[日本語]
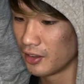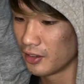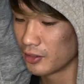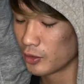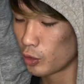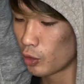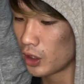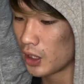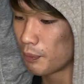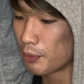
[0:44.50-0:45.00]

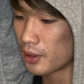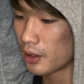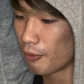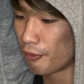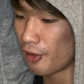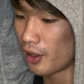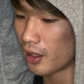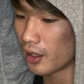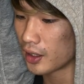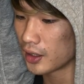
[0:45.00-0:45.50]

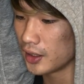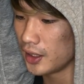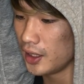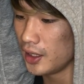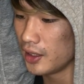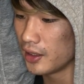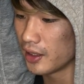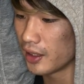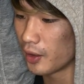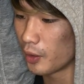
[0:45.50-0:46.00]
トリプトファンがいい
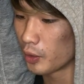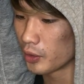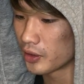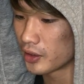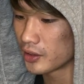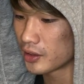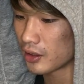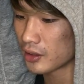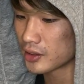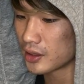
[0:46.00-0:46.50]
んだよって
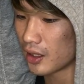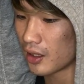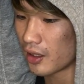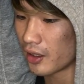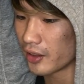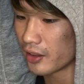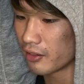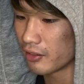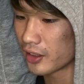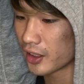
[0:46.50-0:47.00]
たくさん書
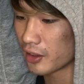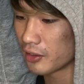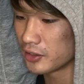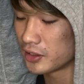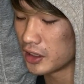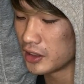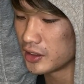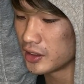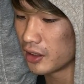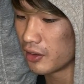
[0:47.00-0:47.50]
いてるんだけど、
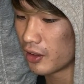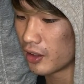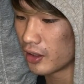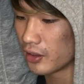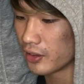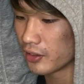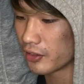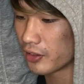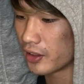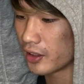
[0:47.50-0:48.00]
全然わかん
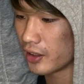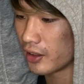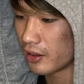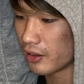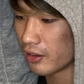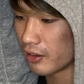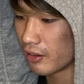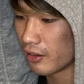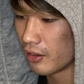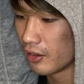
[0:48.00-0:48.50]
なく
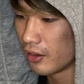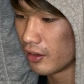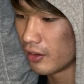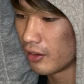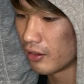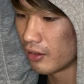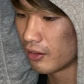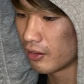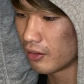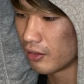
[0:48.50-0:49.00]
て。アミノ酸を
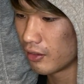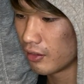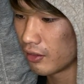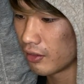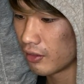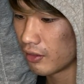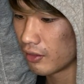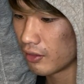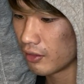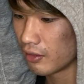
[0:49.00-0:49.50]
勉強し
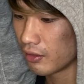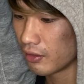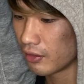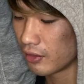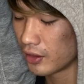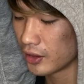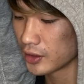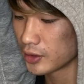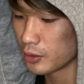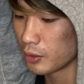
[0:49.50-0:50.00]
ましょう。
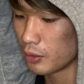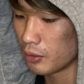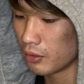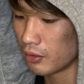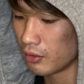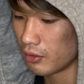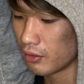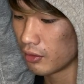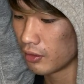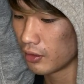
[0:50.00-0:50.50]
あ、そ
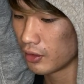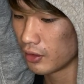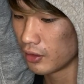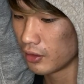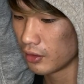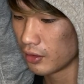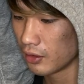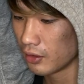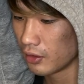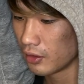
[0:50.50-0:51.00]

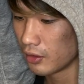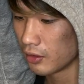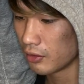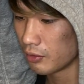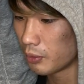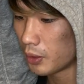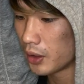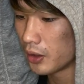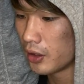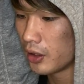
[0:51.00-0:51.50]

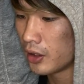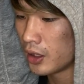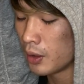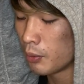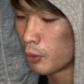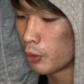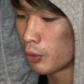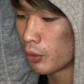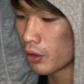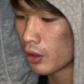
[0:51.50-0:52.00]
う。まあね、で
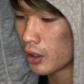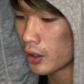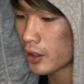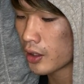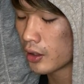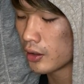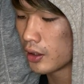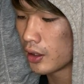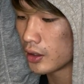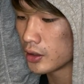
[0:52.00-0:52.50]
も書き
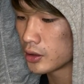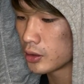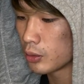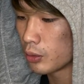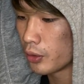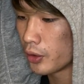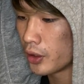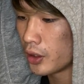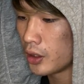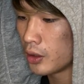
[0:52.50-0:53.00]
方がす
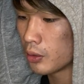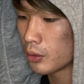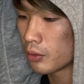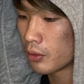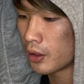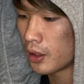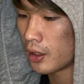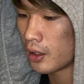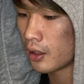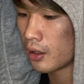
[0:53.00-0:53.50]
ごいいいのと
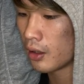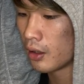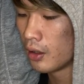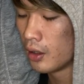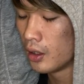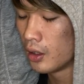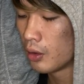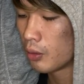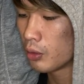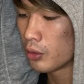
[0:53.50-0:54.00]
ね、
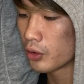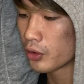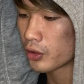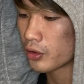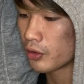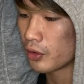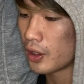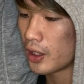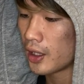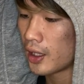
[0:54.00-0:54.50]
この
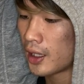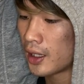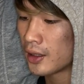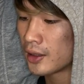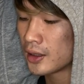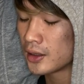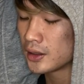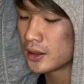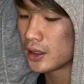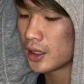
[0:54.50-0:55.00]
人ね、
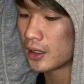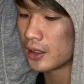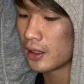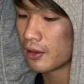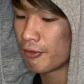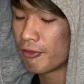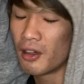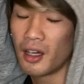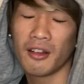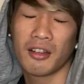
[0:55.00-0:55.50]
話がね、
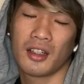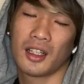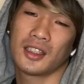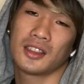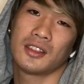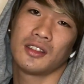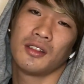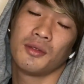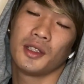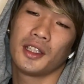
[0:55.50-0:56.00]
ふらふら
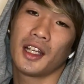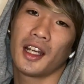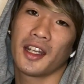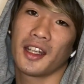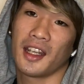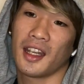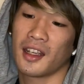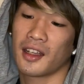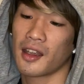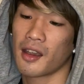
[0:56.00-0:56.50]
するみたい
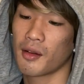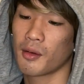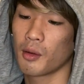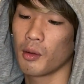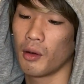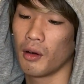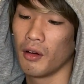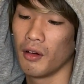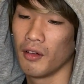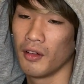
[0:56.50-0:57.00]
ね、結
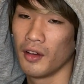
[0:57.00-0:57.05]
構。